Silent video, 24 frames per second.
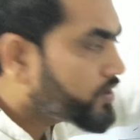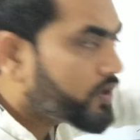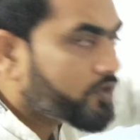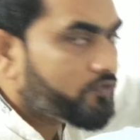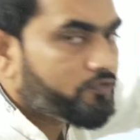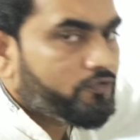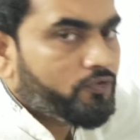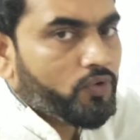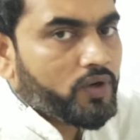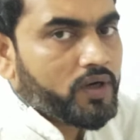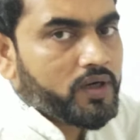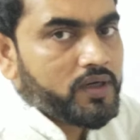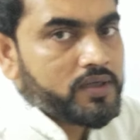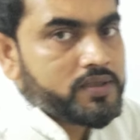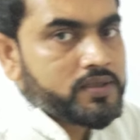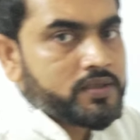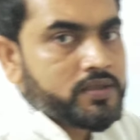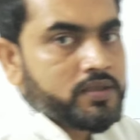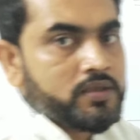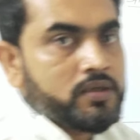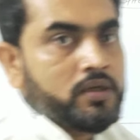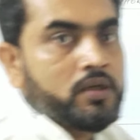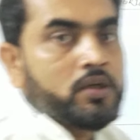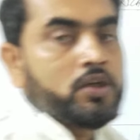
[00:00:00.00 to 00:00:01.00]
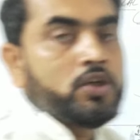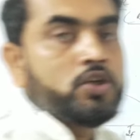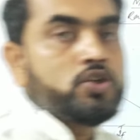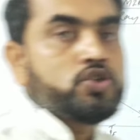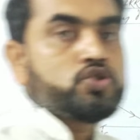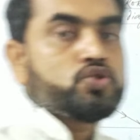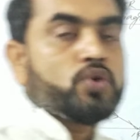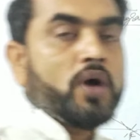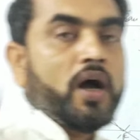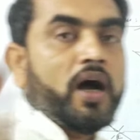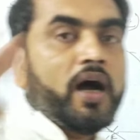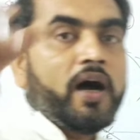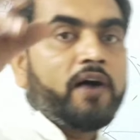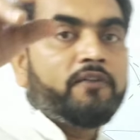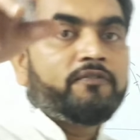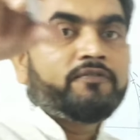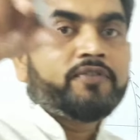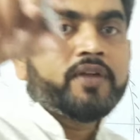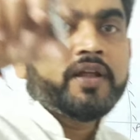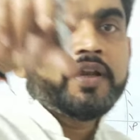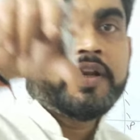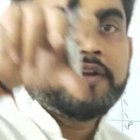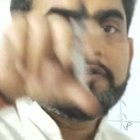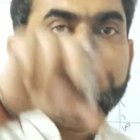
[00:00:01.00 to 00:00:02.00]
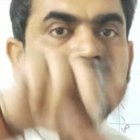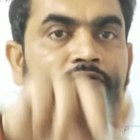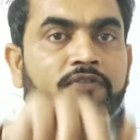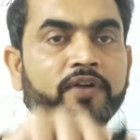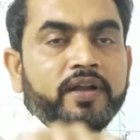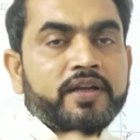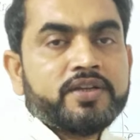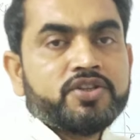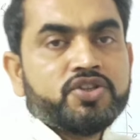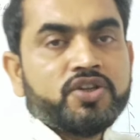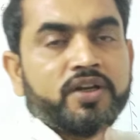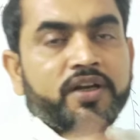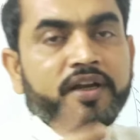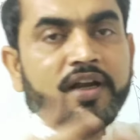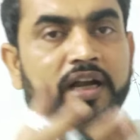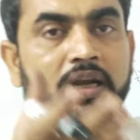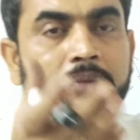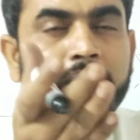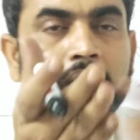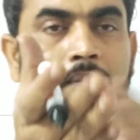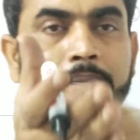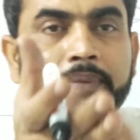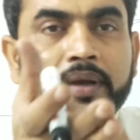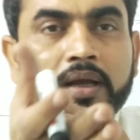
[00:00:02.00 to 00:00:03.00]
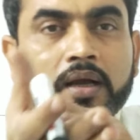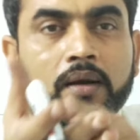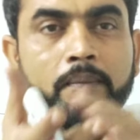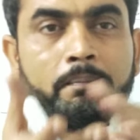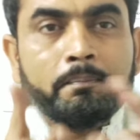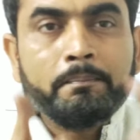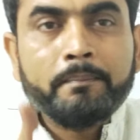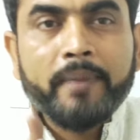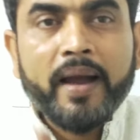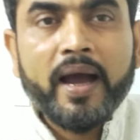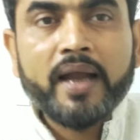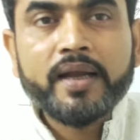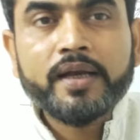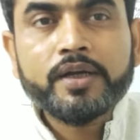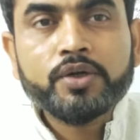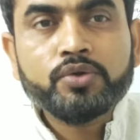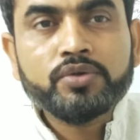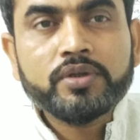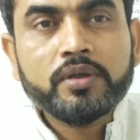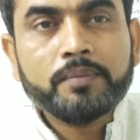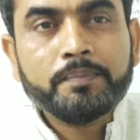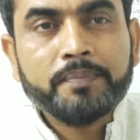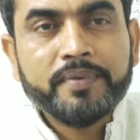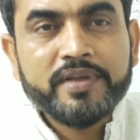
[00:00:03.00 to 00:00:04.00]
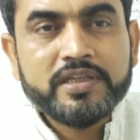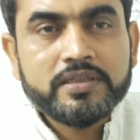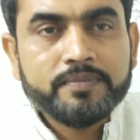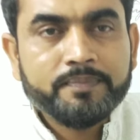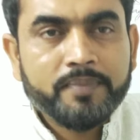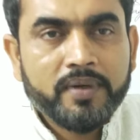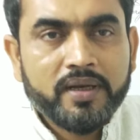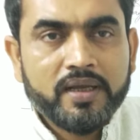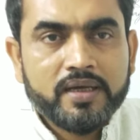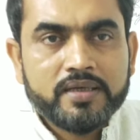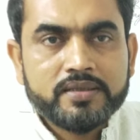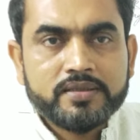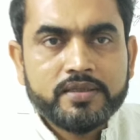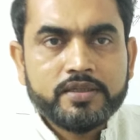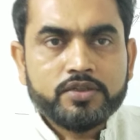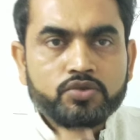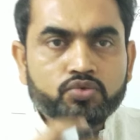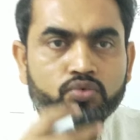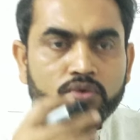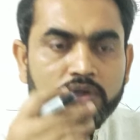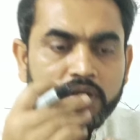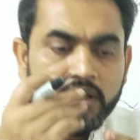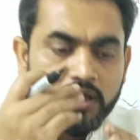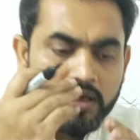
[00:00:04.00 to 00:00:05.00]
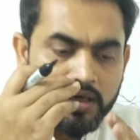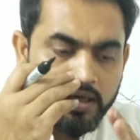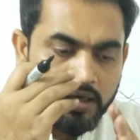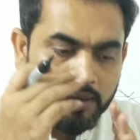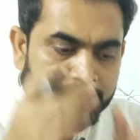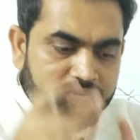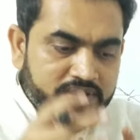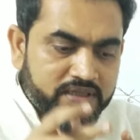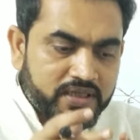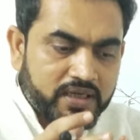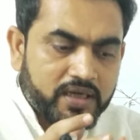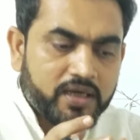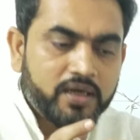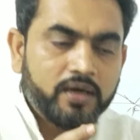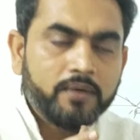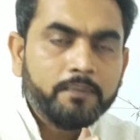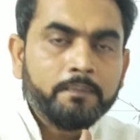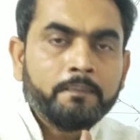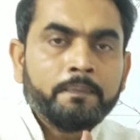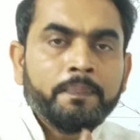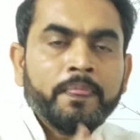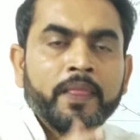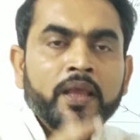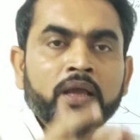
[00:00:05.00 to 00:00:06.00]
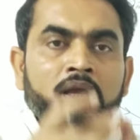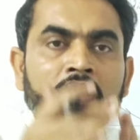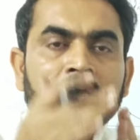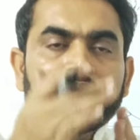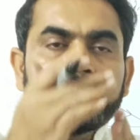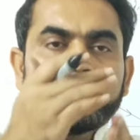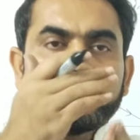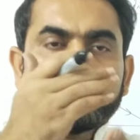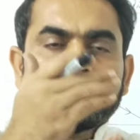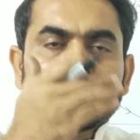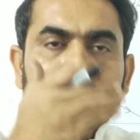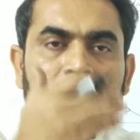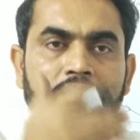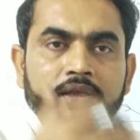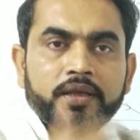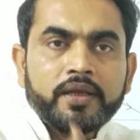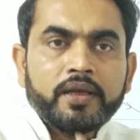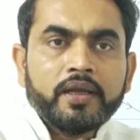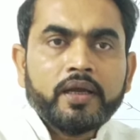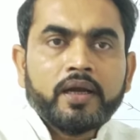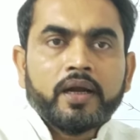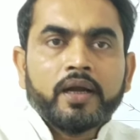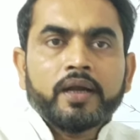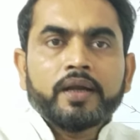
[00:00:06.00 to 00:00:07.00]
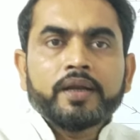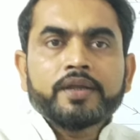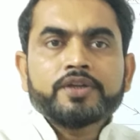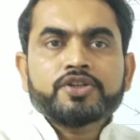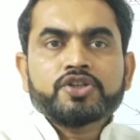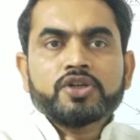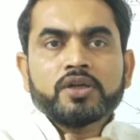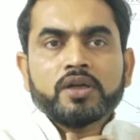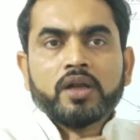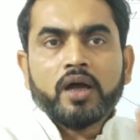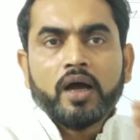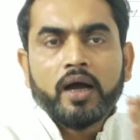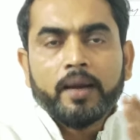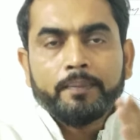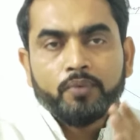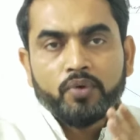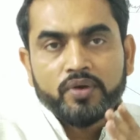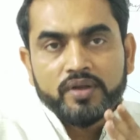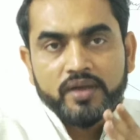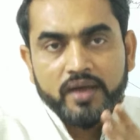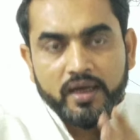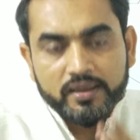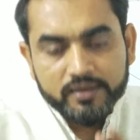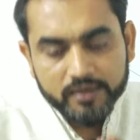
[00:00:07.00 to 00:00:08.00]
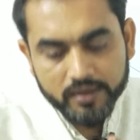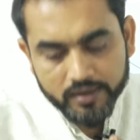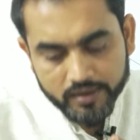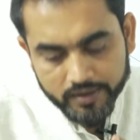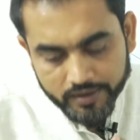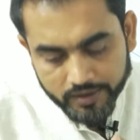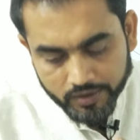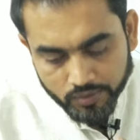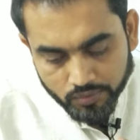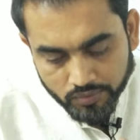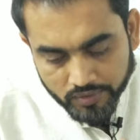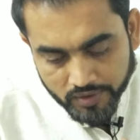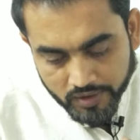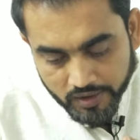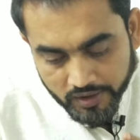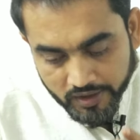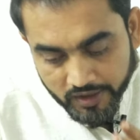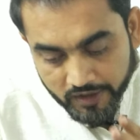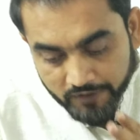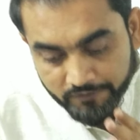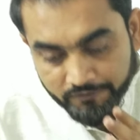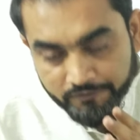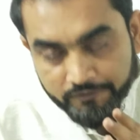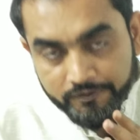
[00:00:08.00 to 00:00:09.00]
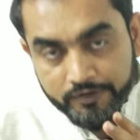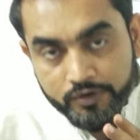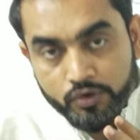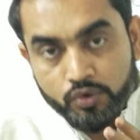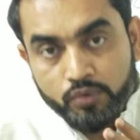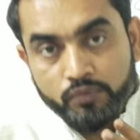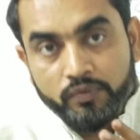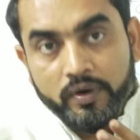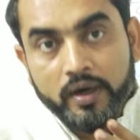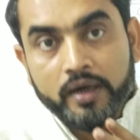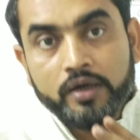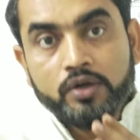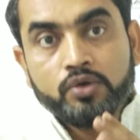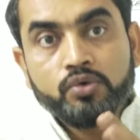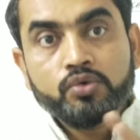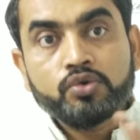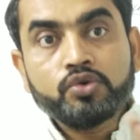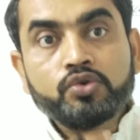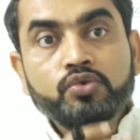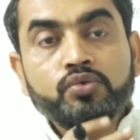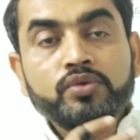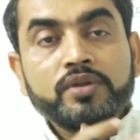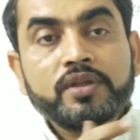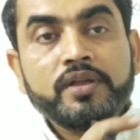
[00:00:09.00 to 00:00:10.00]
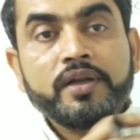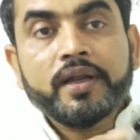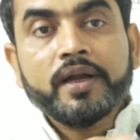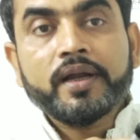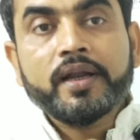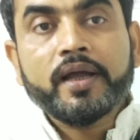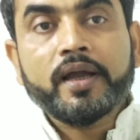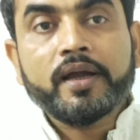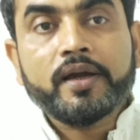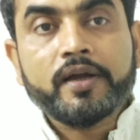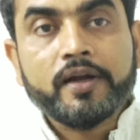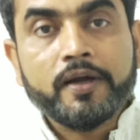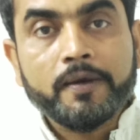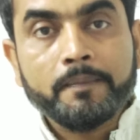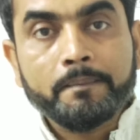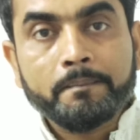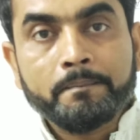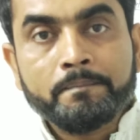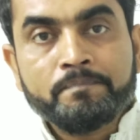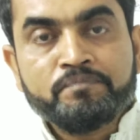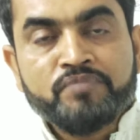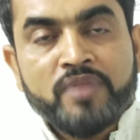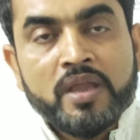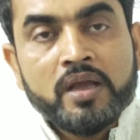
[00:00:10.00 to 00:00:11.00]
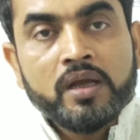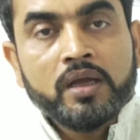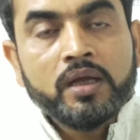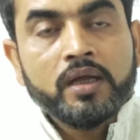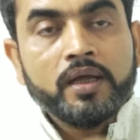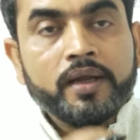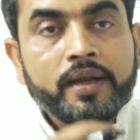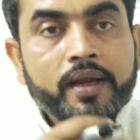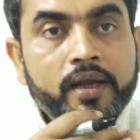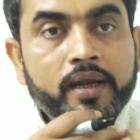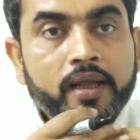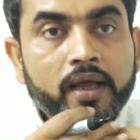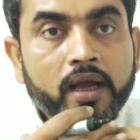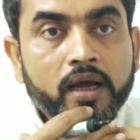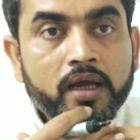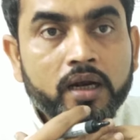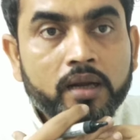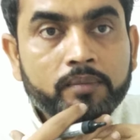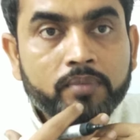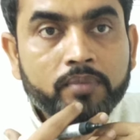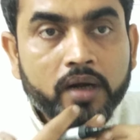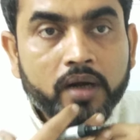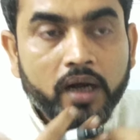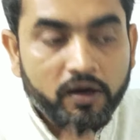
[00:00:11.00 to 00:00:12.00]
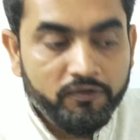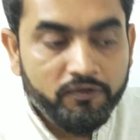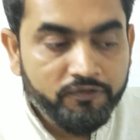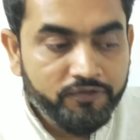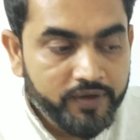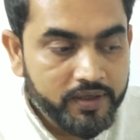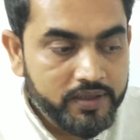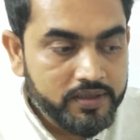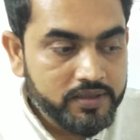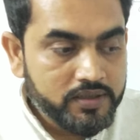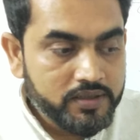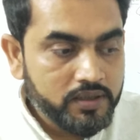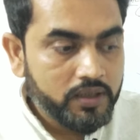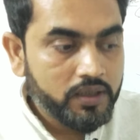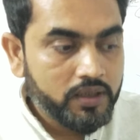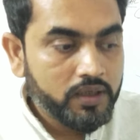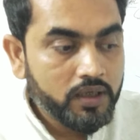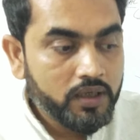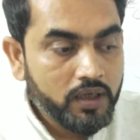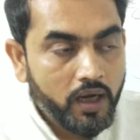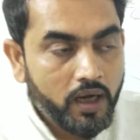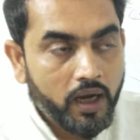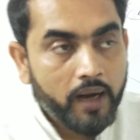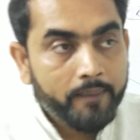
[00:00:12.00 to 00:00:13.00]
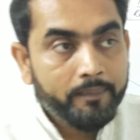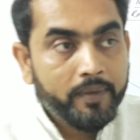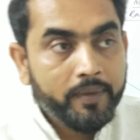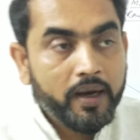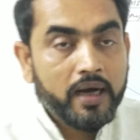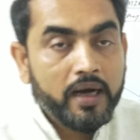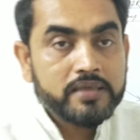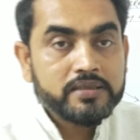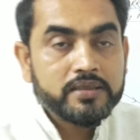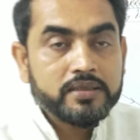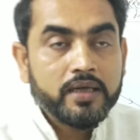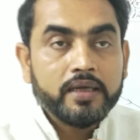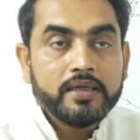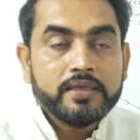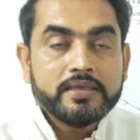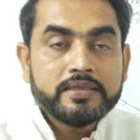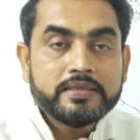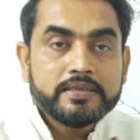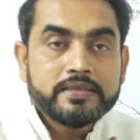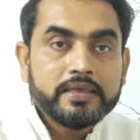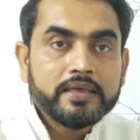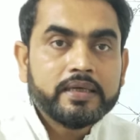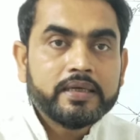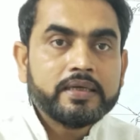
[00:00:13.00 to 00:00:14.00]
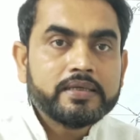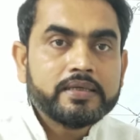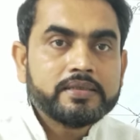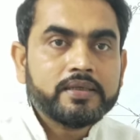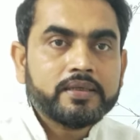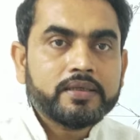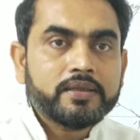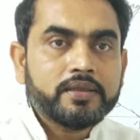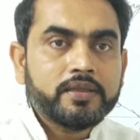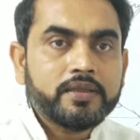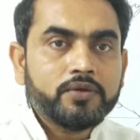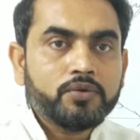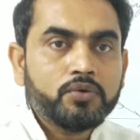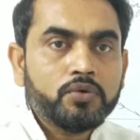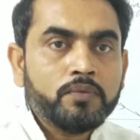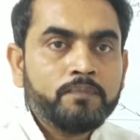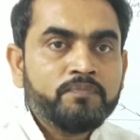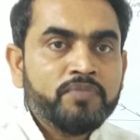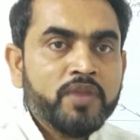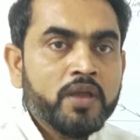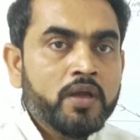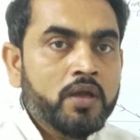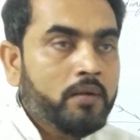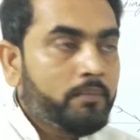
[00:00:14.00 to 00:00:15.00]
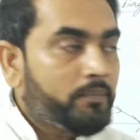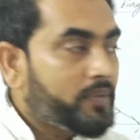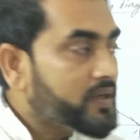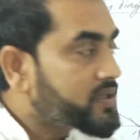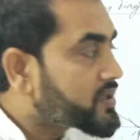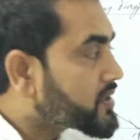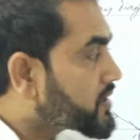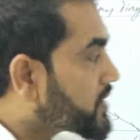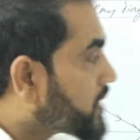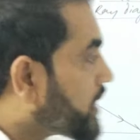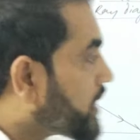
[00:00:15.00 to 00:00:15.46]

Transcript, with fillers: द फोकस सो आफ्टर रिफ्लेक्शन इट विल बिकम पैरेलल टू द प्रिंसिपल एक्सिस तो ये कम से कम ये तीन कंडीशन आपको याद रखनी होगी इफ़ यू वांट टू डू द रे डायग्राम रे डायग्राम काफ़ी ईजी है आप आसानी से कर सकते हो बस